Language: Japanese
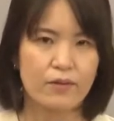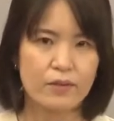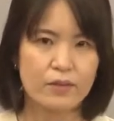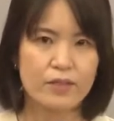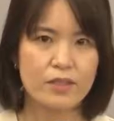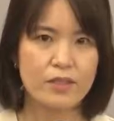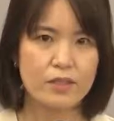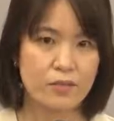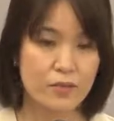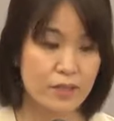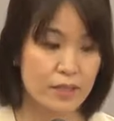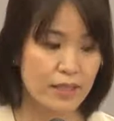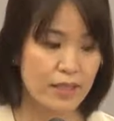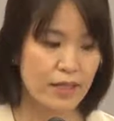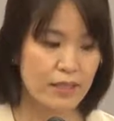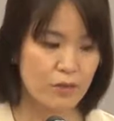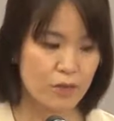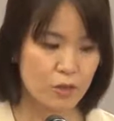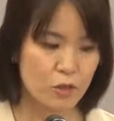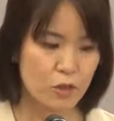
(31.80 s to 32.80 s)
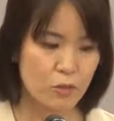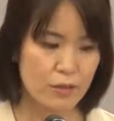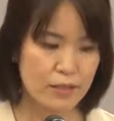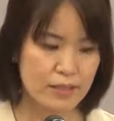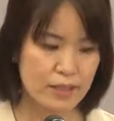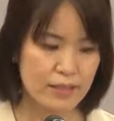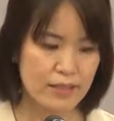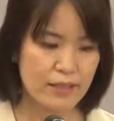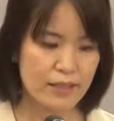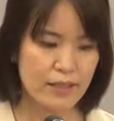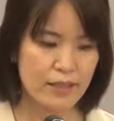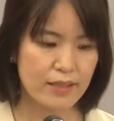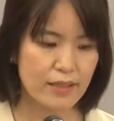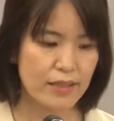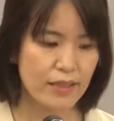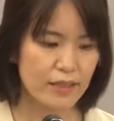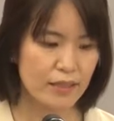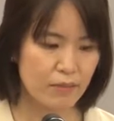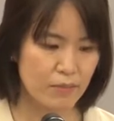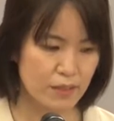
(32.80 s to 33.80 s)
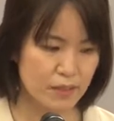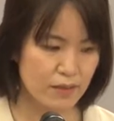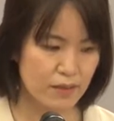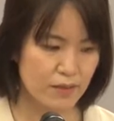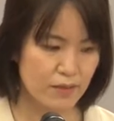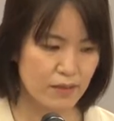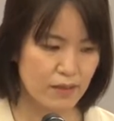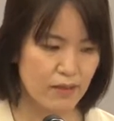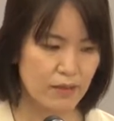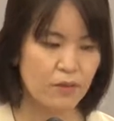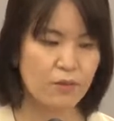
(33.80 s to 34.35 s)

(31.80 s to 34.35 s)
本日の司会を務めさせていただきます